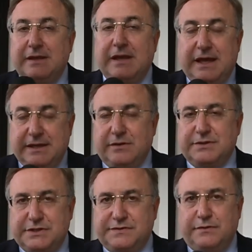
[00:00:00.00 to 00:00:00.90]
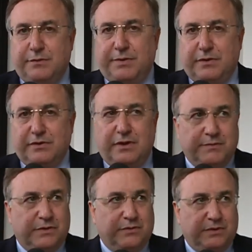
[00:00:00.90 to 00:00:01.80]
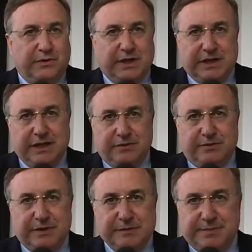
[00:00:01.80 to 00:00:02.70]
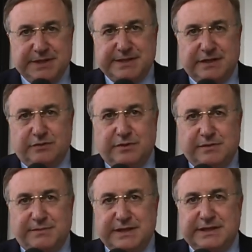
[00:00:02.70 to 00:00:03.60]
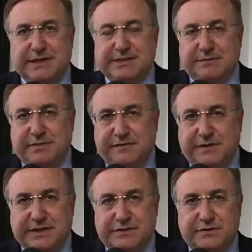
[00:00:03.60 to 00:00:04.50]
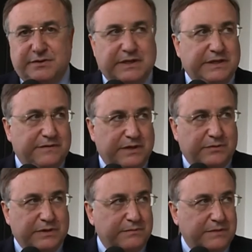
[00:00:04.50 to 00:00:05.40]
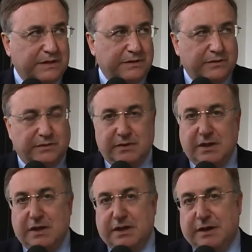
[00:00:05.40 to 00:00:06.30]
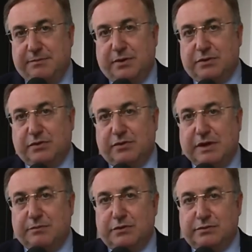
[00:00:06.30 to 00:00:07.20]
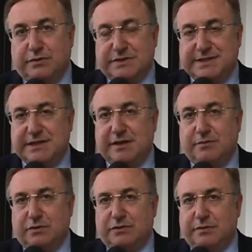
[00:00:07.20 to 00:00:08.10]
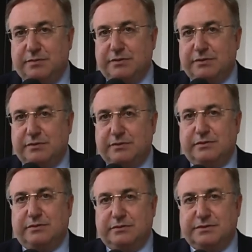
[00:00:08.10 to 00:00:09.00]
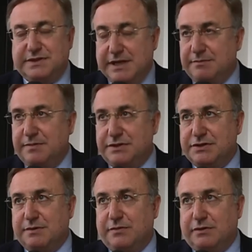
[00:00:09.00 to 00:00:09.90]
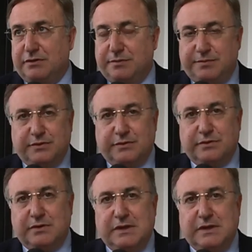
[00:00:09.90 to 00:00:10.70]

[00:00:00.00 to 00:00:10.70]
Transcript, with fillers: Anche questo è sviluppo economico, quello che chiedono le imprese naturalmente la semplificazione, di avere un in, uh, rapporto con la burocrazia molto più semplice, molto più